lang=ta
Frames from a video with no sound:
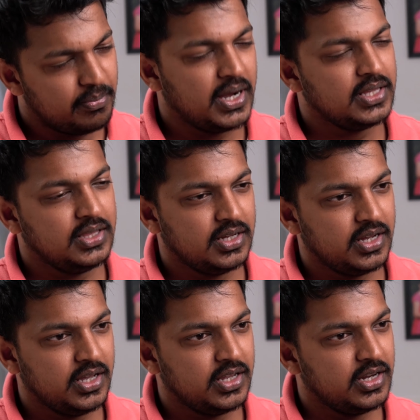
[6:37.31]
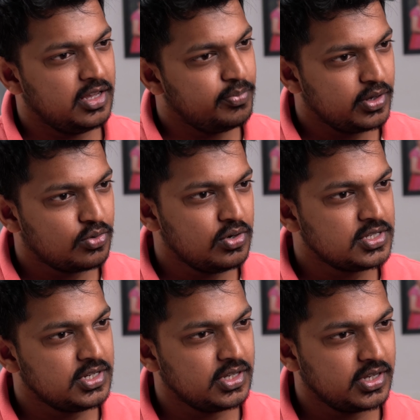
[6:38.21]
நான் பாத்துக்கிறேன் நீ போய்
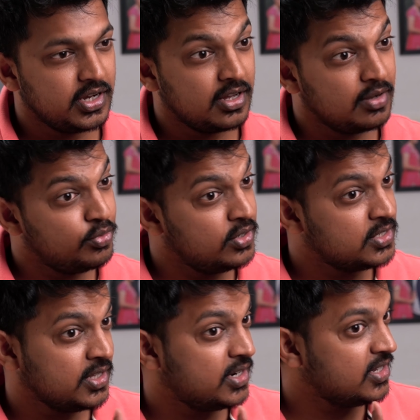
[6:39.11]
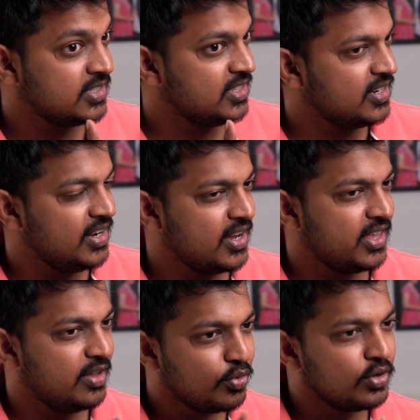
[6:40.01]
குளிச்சுட்டு எனக்கு பிடிச்ச அந்த ட்ரெஸ் இருக்குல்ல
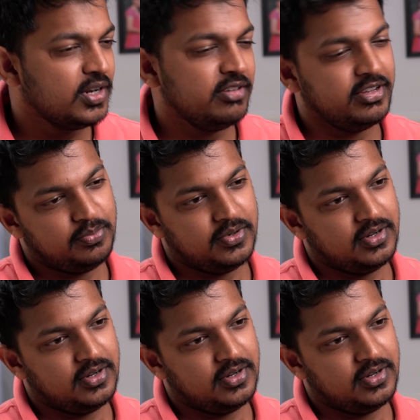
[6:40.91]
அதை போட்டு